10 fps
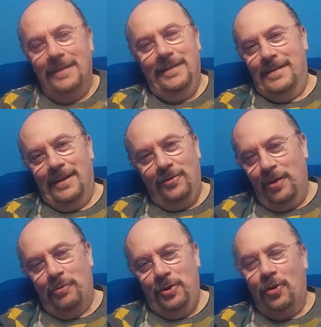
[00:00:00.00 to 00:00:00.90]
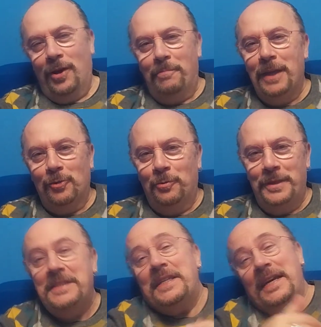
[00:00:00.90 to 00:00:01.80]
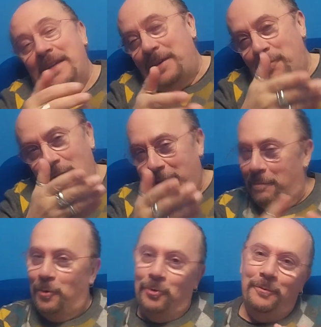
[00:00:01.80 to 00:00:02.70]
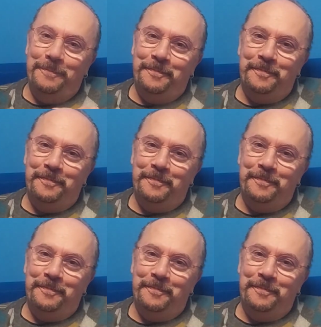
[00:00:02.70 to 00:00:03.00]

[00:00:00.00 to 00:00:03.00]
esatto, e quindi ho cambiato mestiere in qualche modo.